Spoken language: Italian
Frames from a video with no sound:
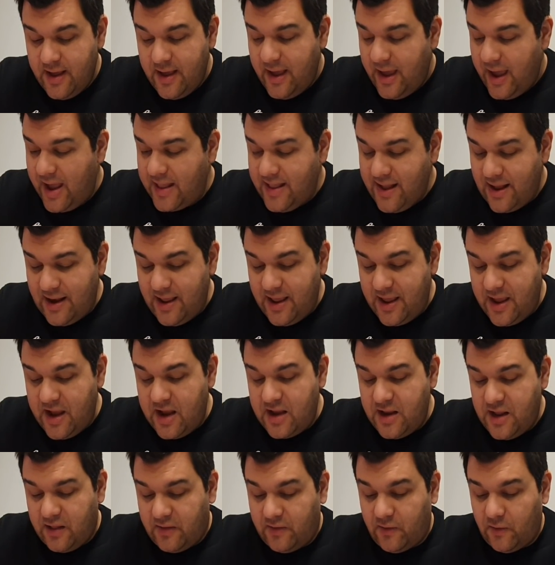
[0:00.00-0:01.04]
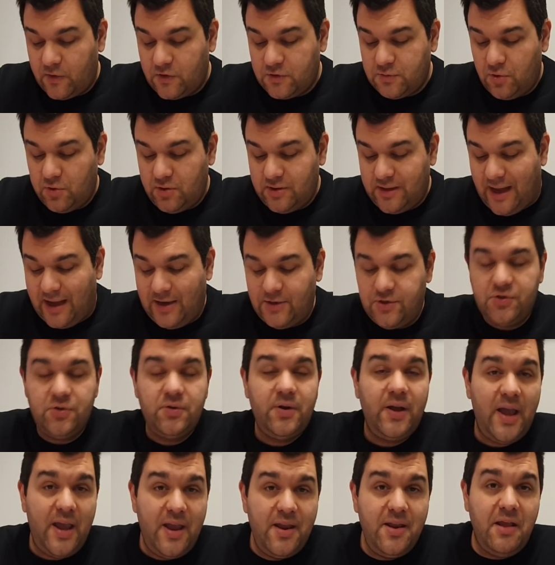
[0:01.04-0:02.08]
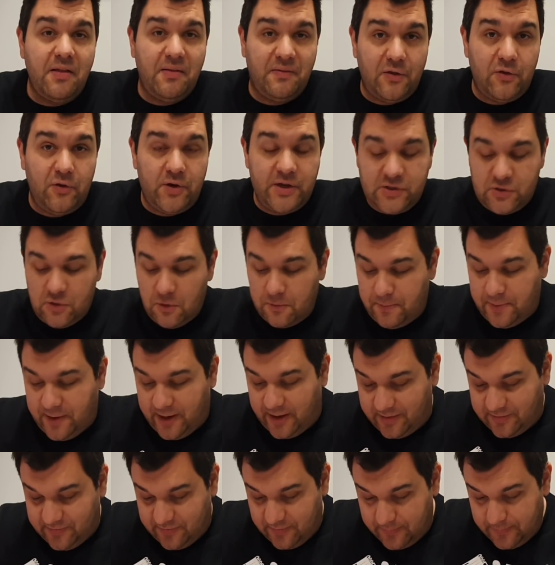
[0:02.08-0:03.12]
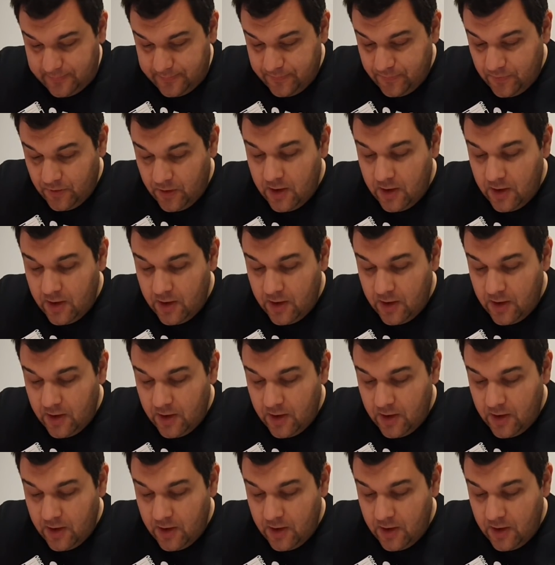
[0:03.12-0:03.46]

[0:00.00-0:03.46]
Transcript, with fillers: E da lì inizio lo smontaggio e iniziano le sorprese.